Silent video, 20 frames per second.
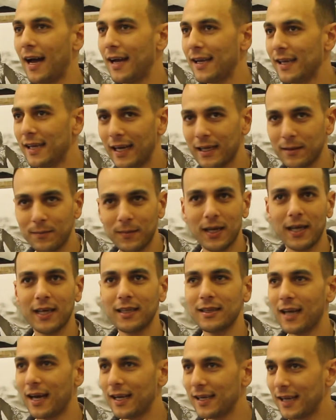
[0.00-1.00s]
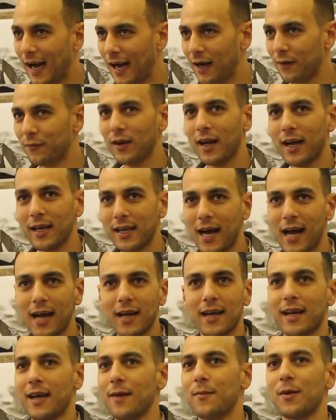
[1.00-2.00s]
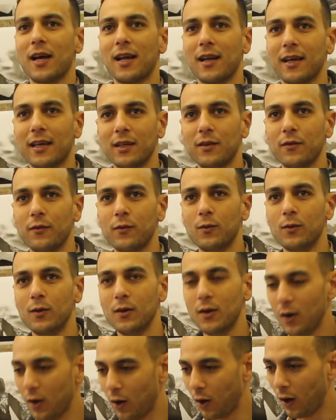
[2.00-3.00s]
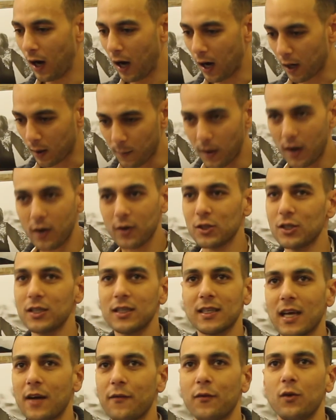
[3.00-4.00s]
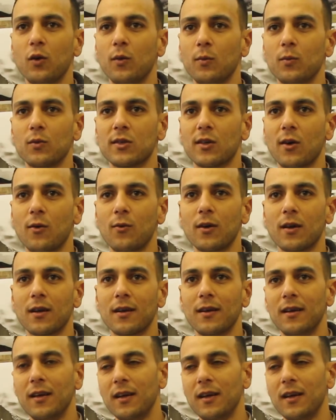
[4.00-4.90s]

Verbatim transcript: اي عيد ميلاد اي حفل اي حاجه الكاميرا على كتفه 24 ساعه في اليوم مصور